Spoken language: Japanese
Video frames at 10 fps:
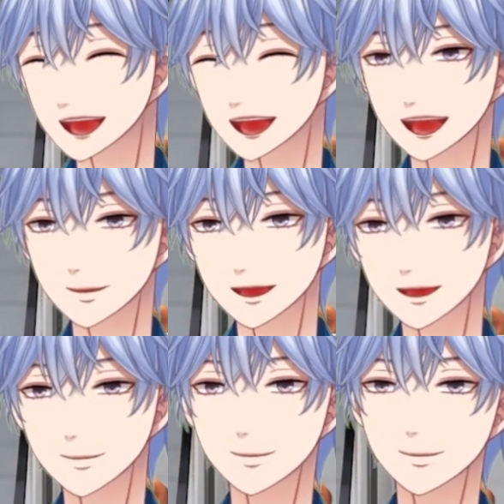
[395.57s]
う、笑う
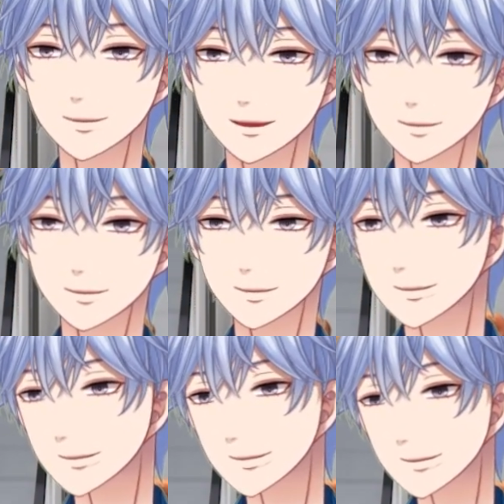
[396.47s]
しかないです。
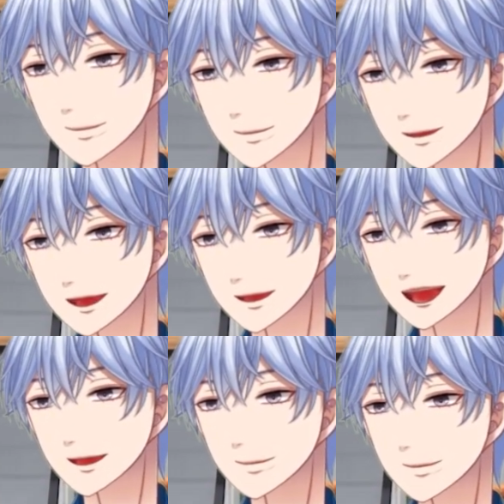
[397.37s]
素晴らしかったです。ありが
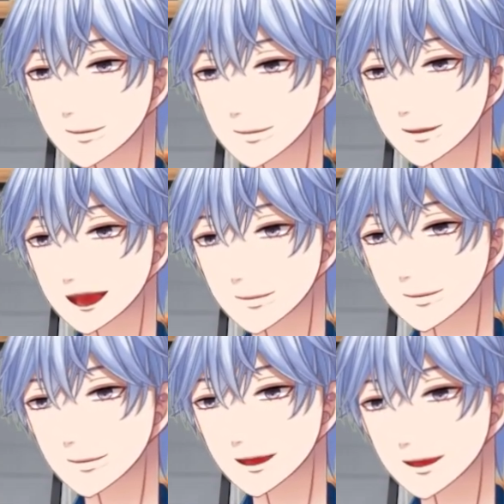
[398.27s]
とうございました。
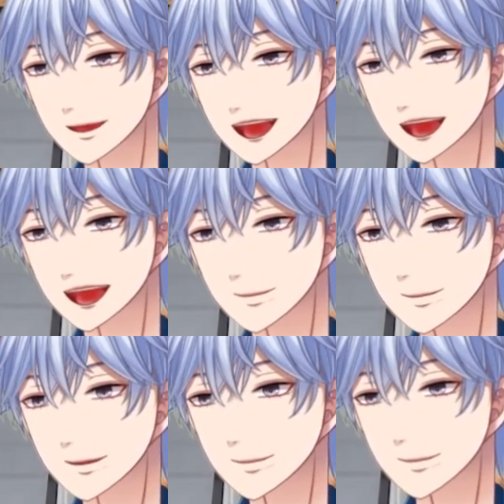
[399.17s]
はい、皆
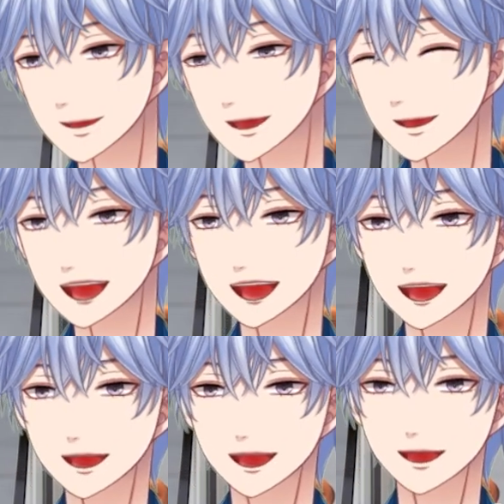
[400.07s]
様いかが
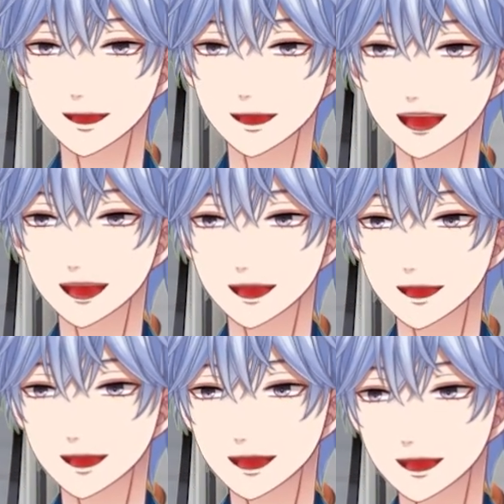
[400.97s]
でしたで
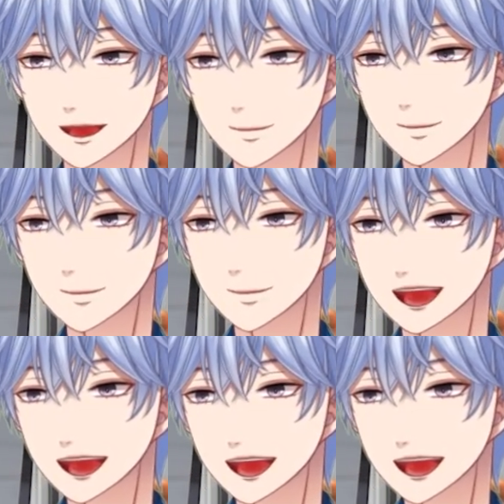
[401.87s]
しょう
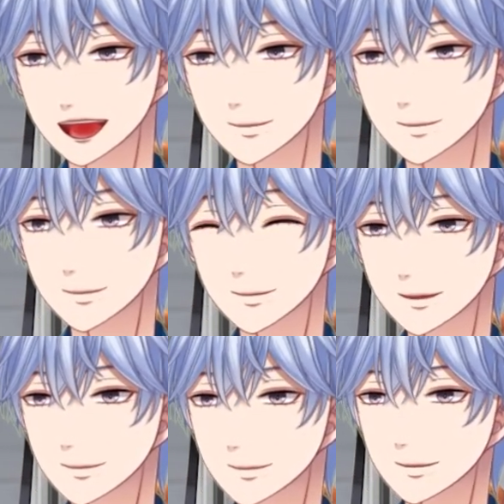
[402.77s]
か?もうファンの
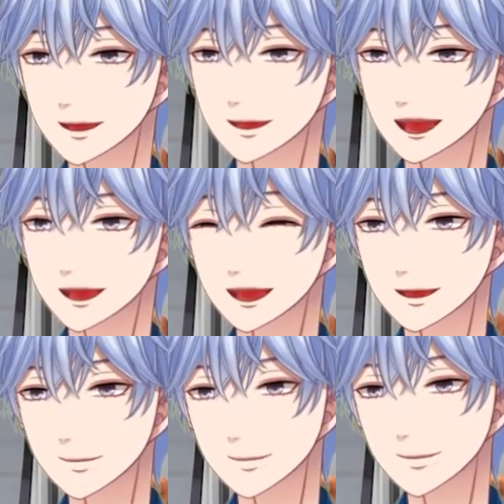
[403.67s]
方はね、も
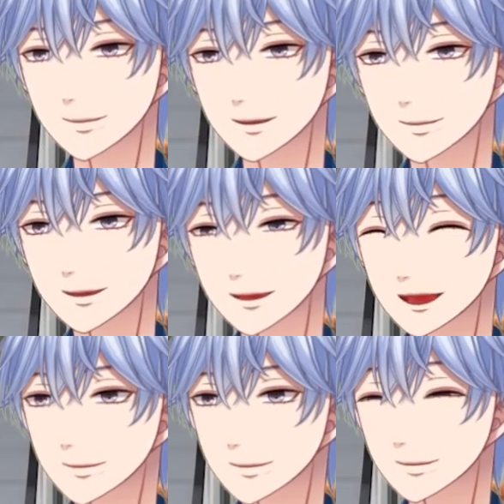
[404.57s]
う周知の事実かも
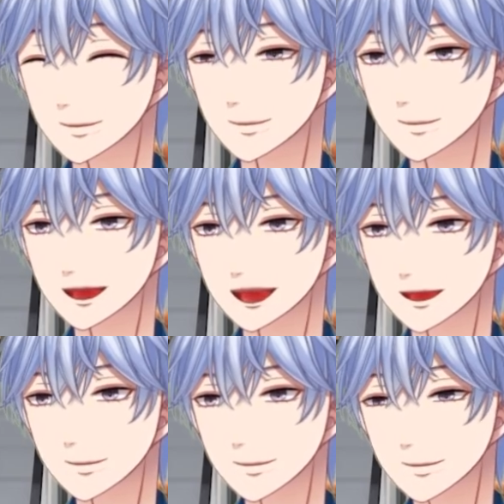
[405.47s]
しれませんが、
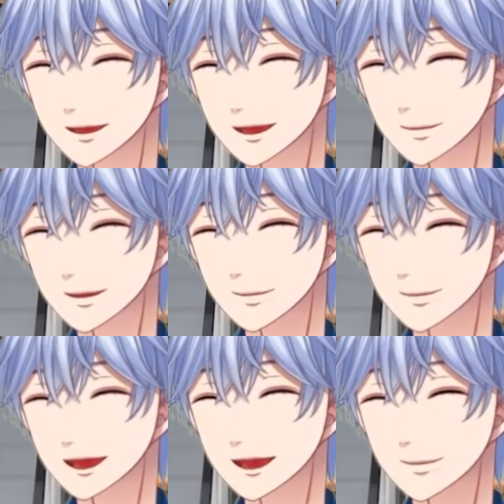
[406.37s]
初
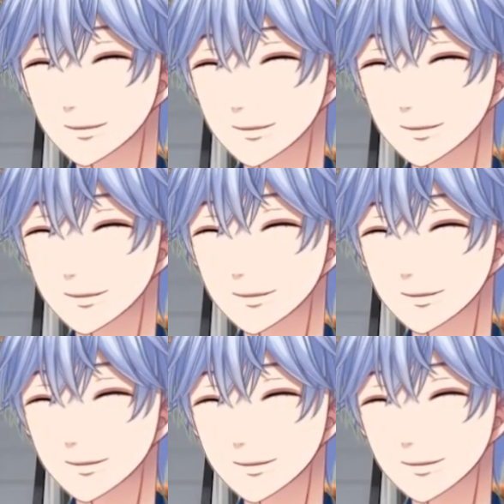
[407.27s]
見はもう
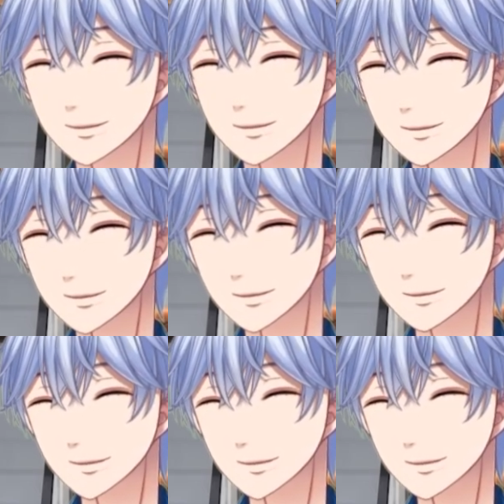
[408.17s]
ビビる。